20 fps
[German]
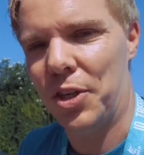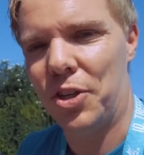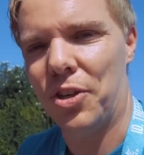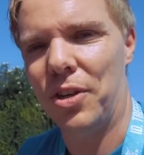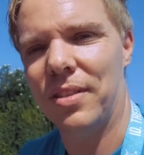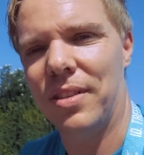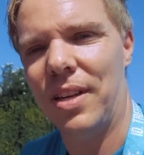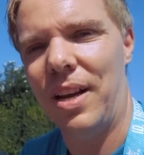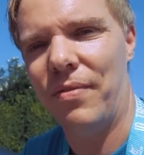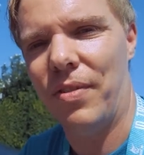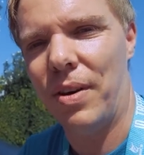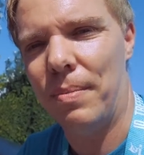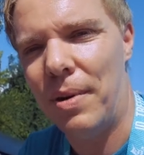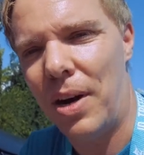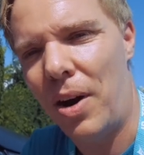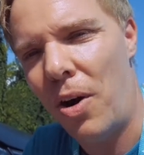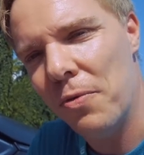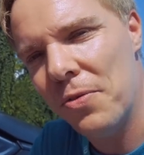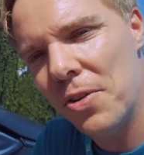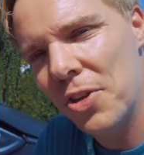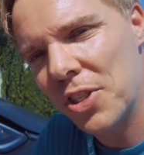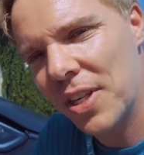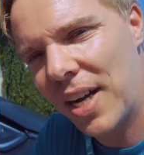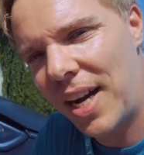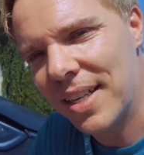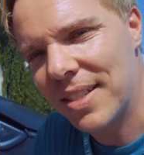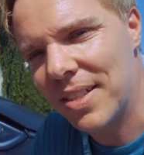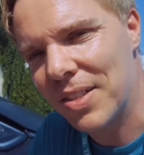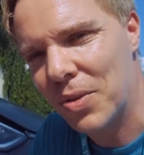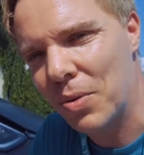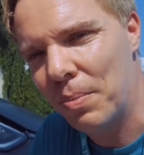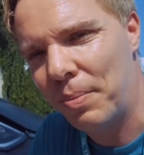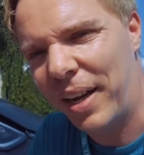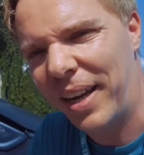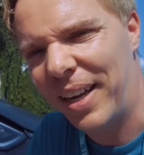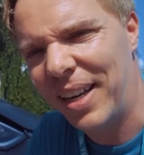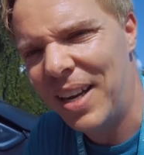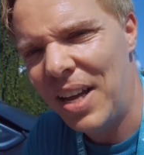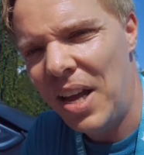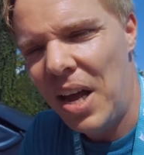Geschoss einfach mal auf die Straße zu
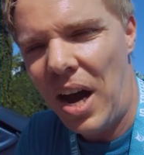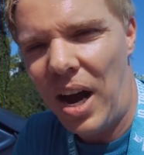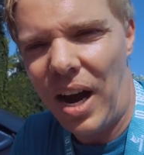bringen.